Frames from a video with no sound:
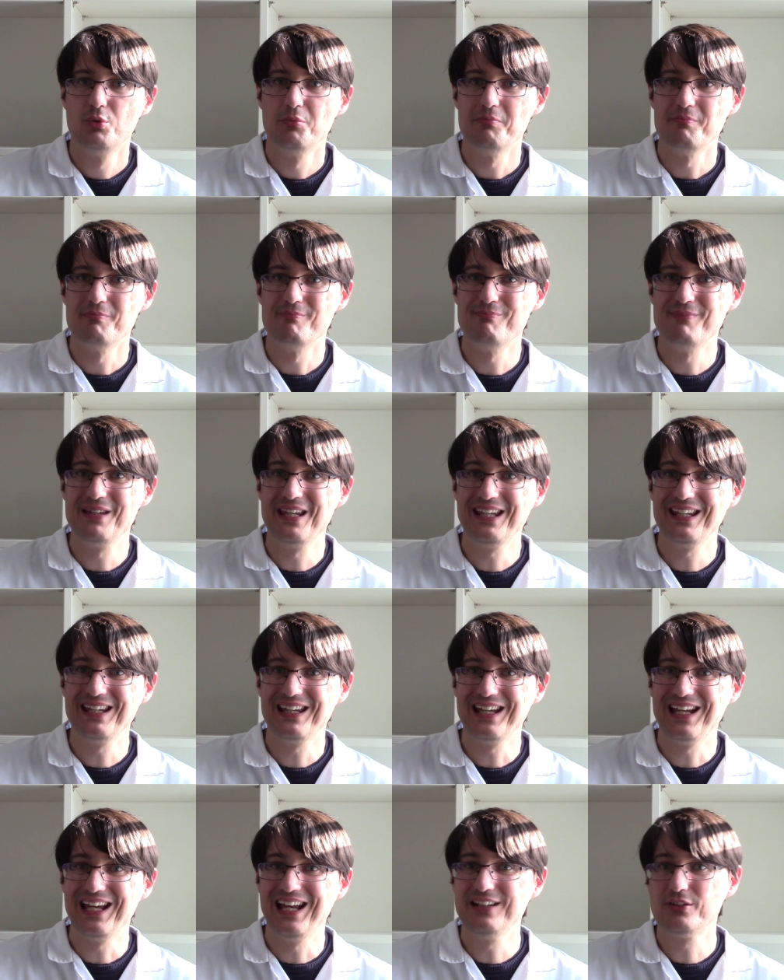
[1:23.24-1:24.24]

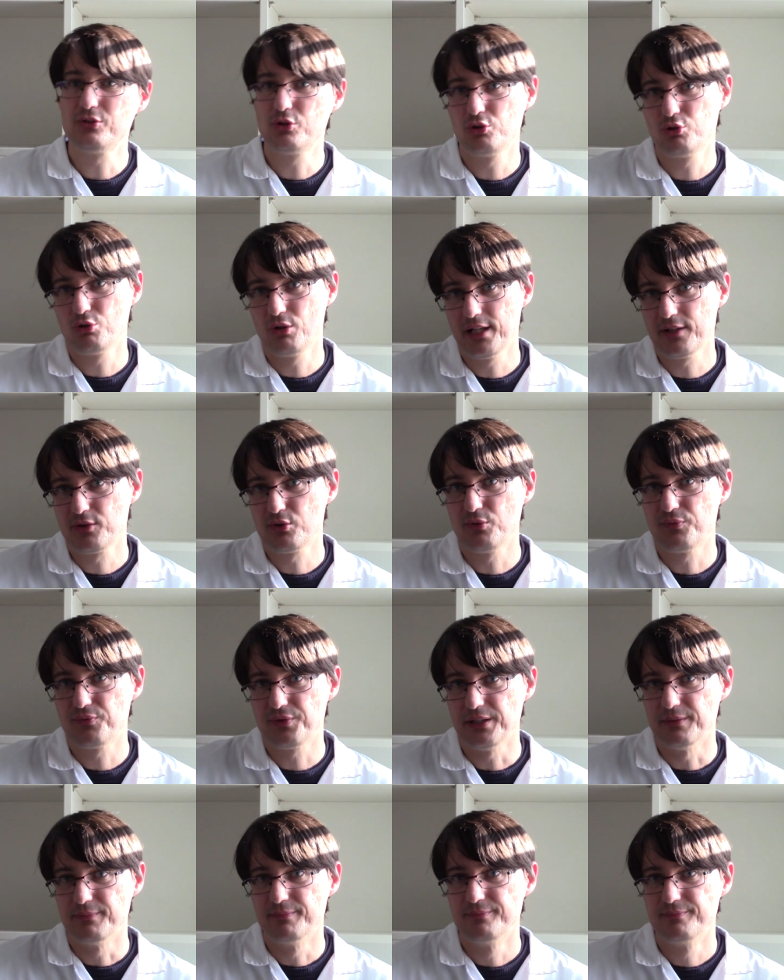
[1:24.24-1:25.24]
mais est-ce que cela
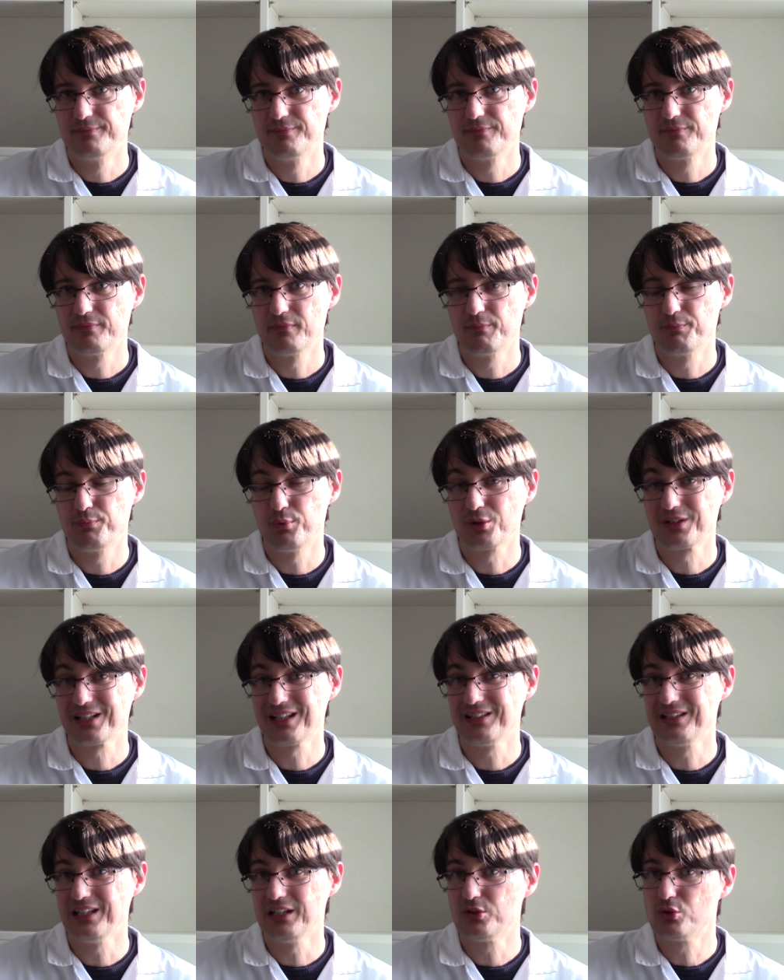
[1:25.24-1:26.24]
suffit pour
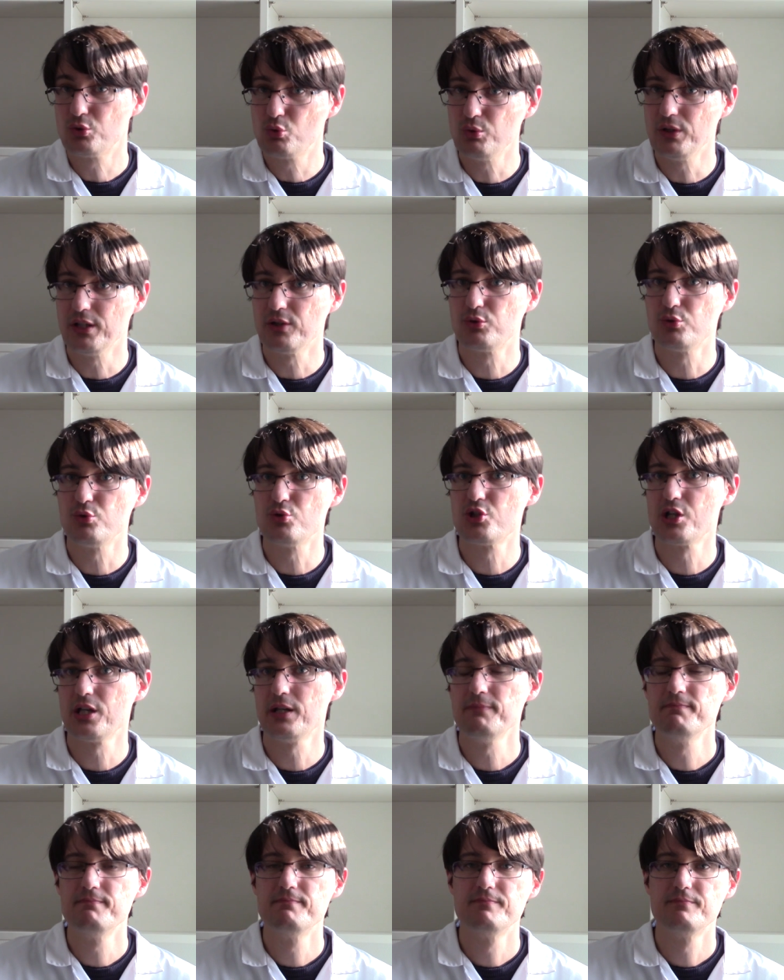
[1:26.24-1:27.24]
traiter tous les
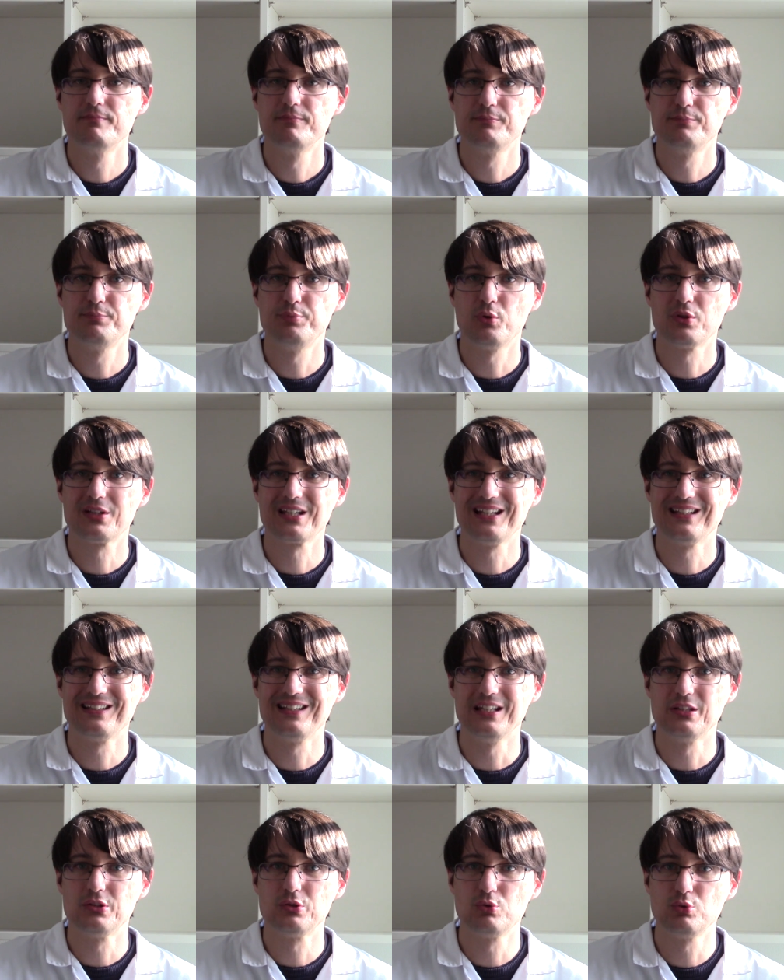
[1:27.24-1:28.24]
sujets, pour
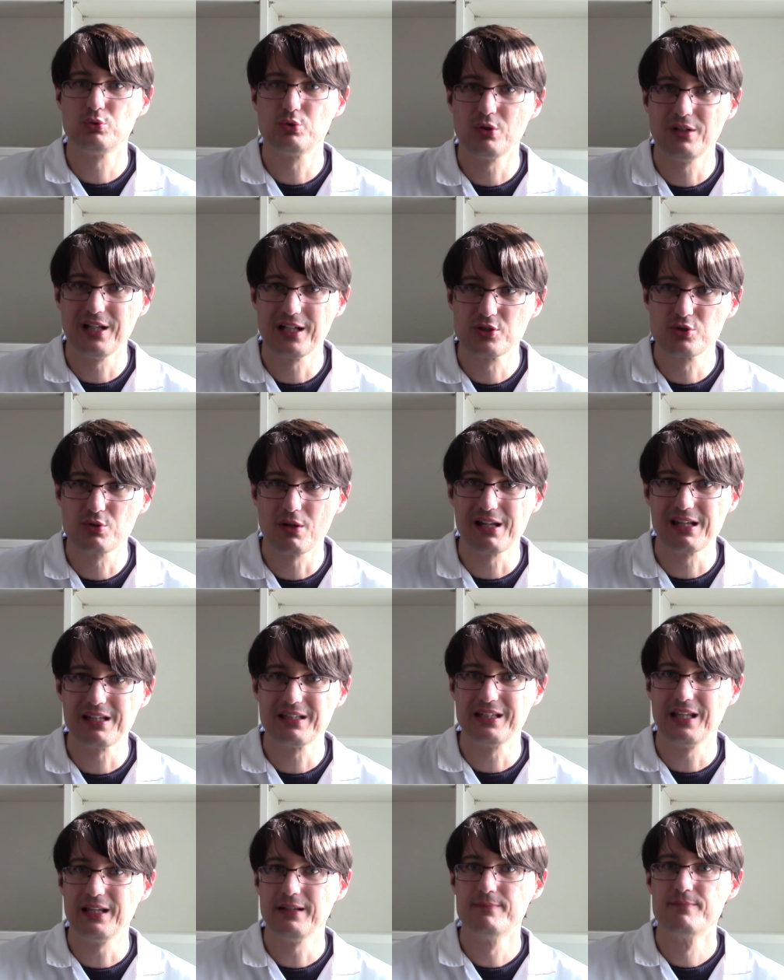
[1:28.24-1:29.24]
traiter toute
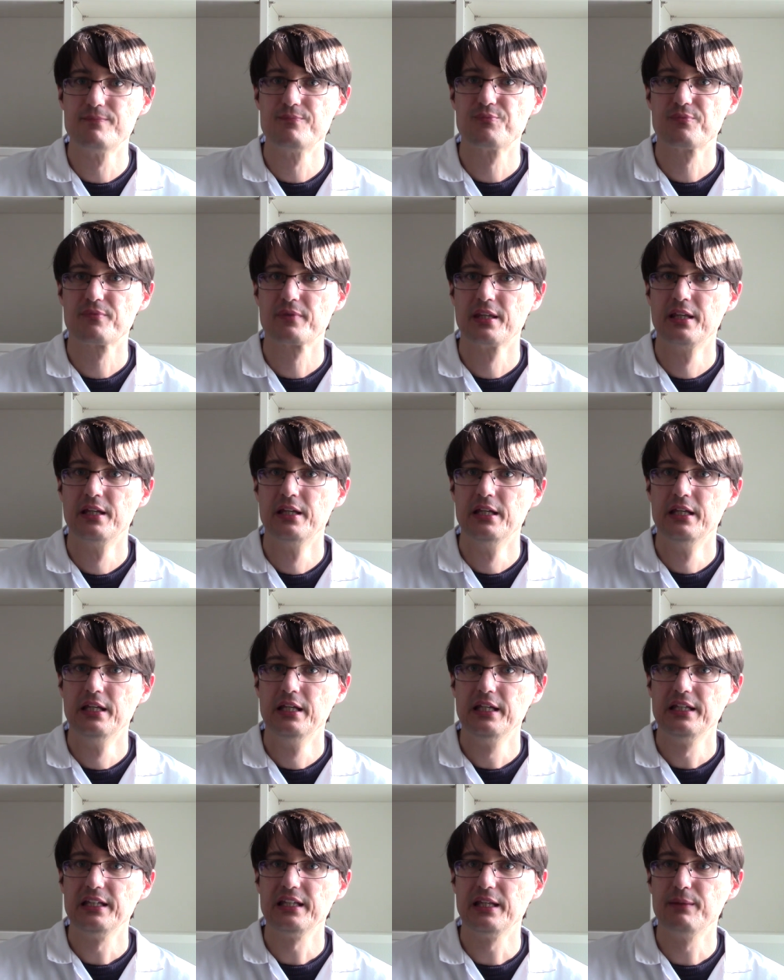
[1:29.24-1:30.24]
l'actualité
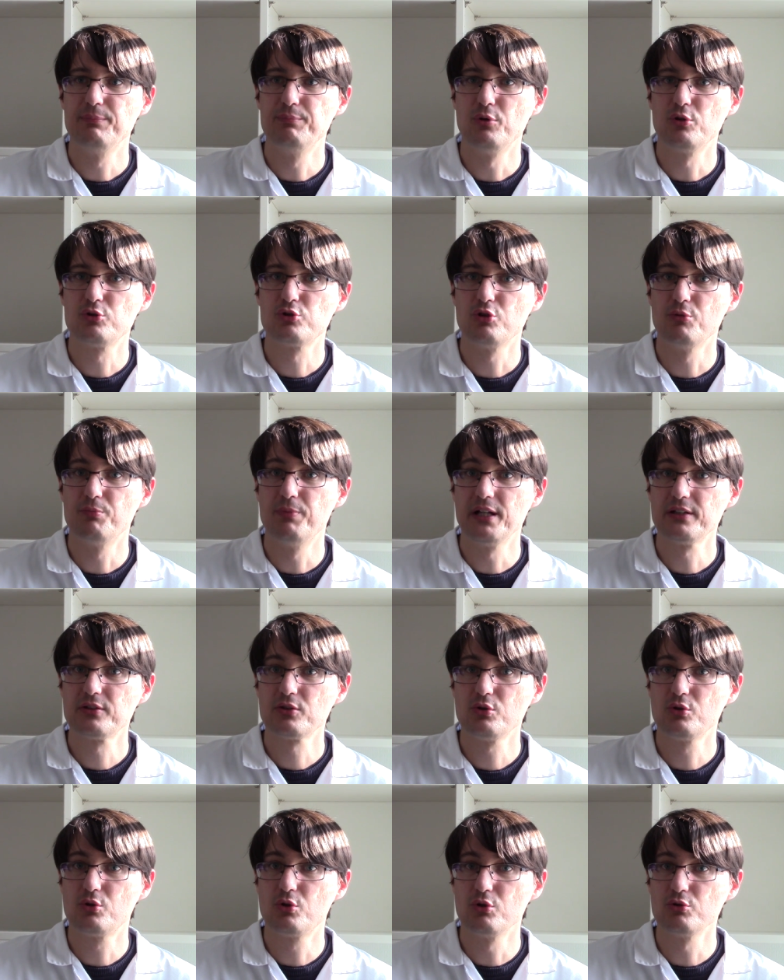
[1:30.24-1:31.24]
et pour se
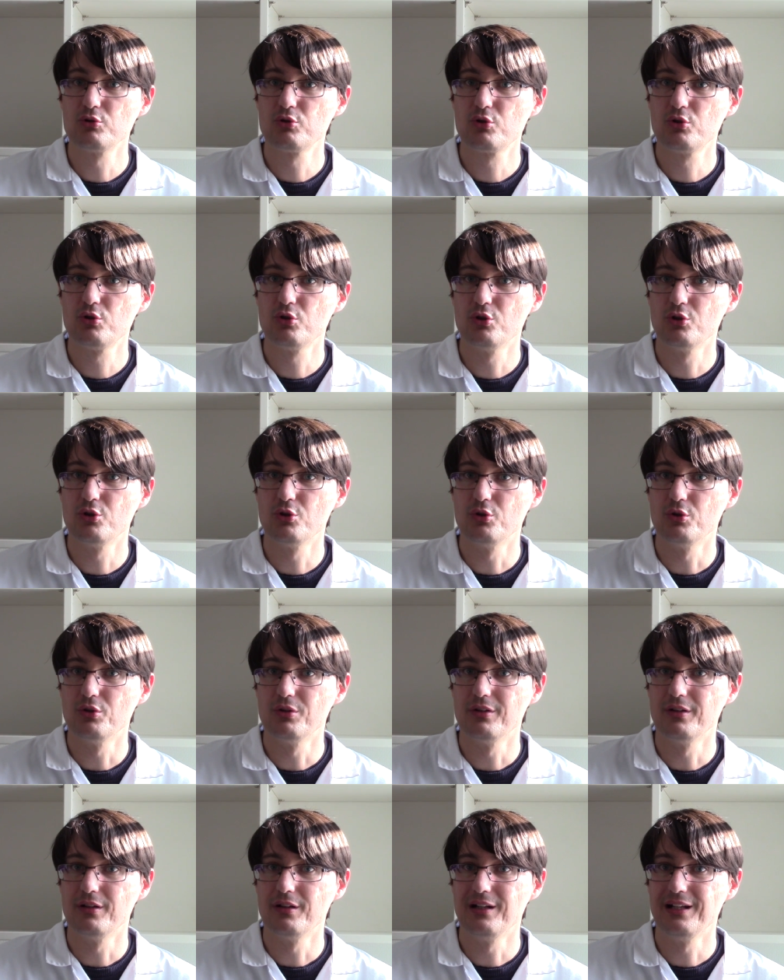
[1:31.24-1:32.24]
battre contre euh,
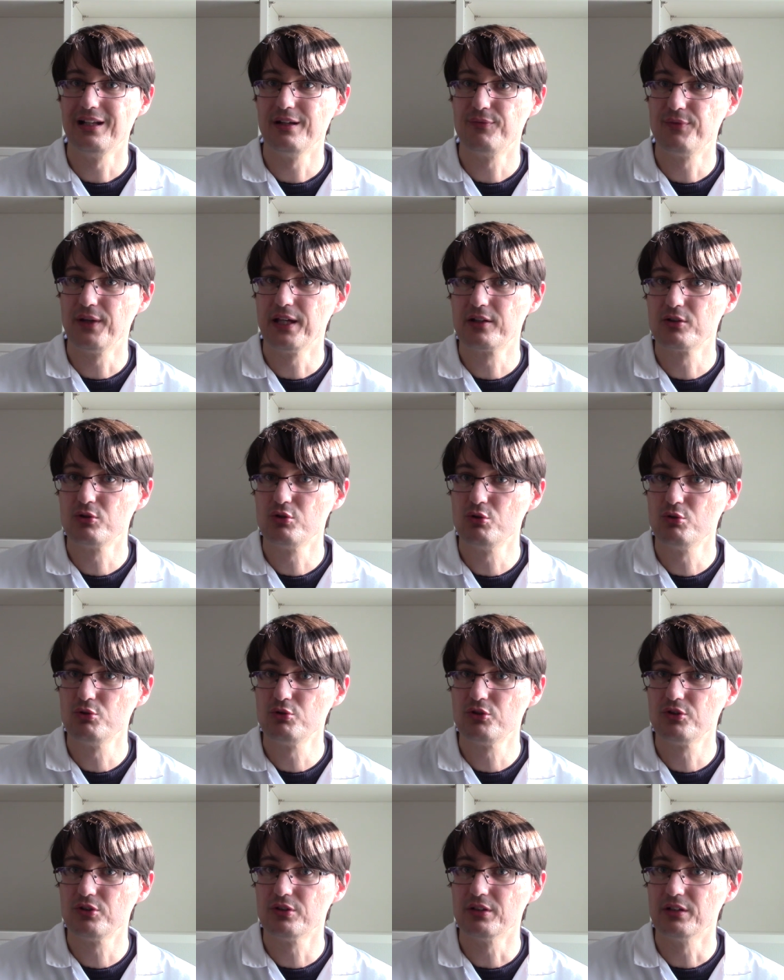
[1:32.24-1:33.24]
les fake
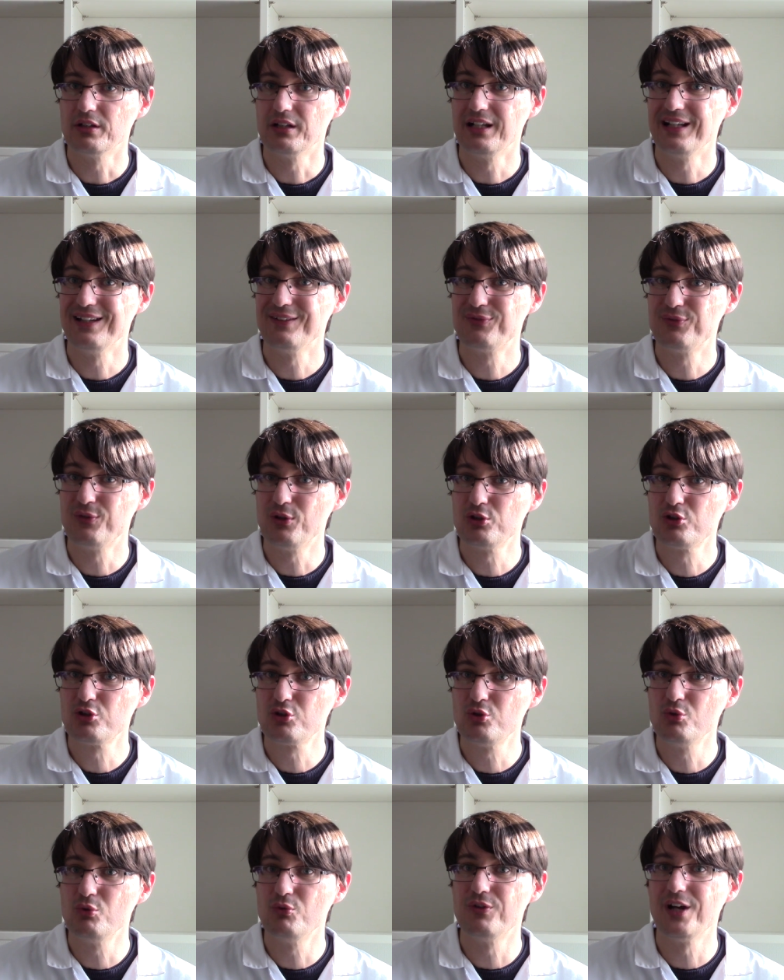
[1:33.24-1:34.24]
news, les
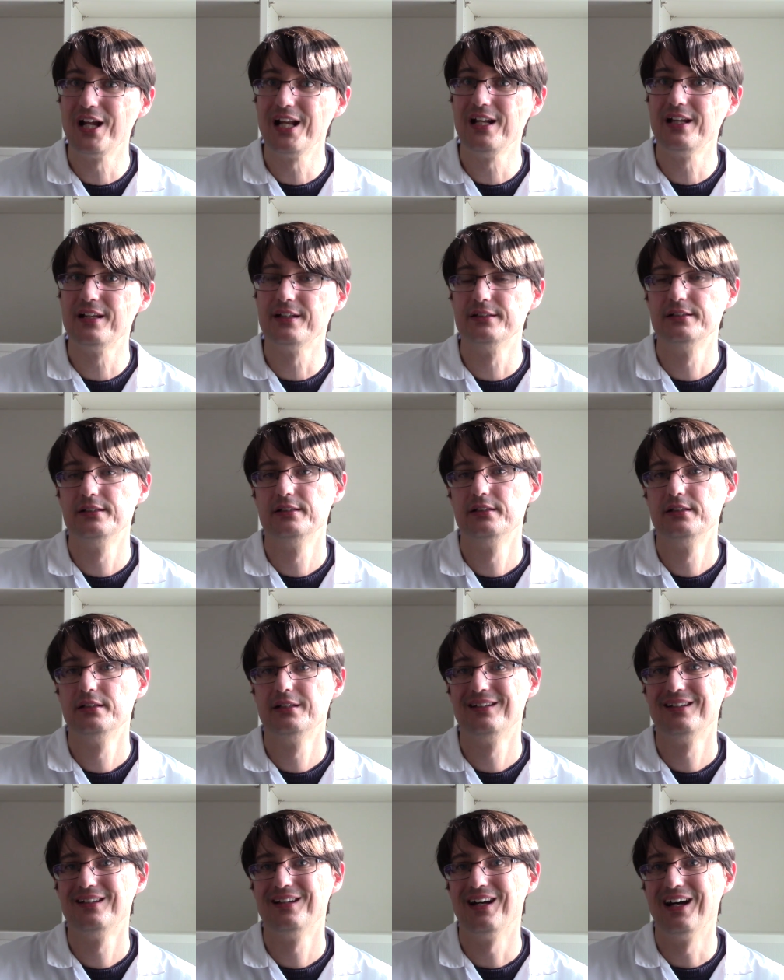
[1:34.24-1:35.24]
fausses nouvelles
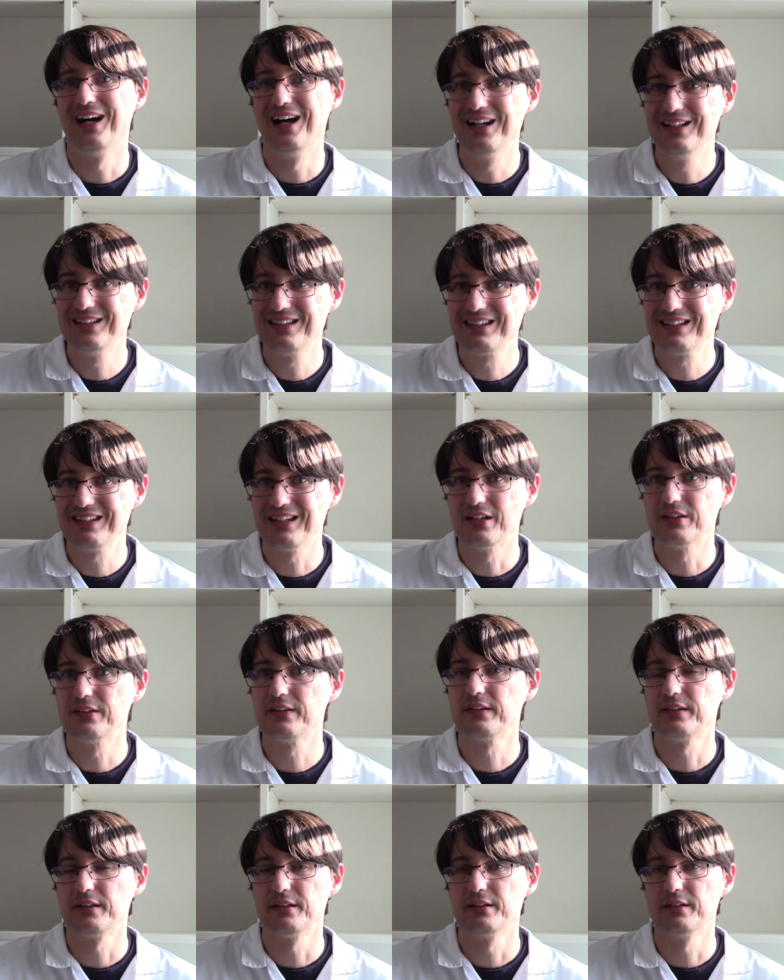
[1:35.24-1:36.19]
en science